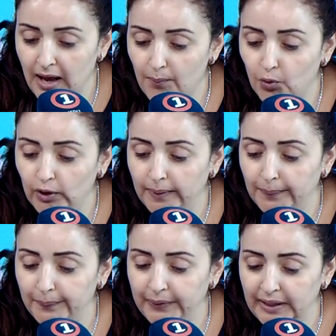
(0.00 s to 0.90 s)

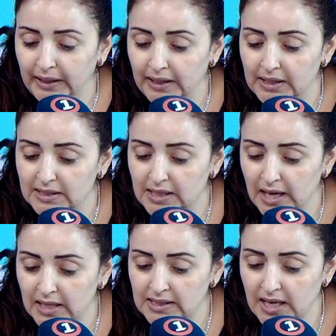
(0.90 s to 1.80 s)
محبي
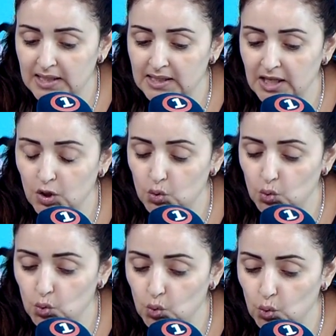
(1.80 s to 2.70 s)
زيت
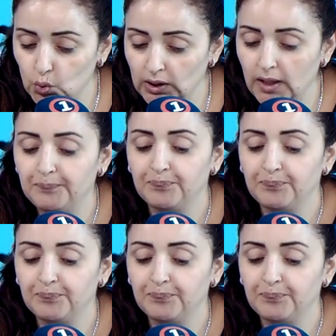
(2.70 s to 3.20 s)
الزيتون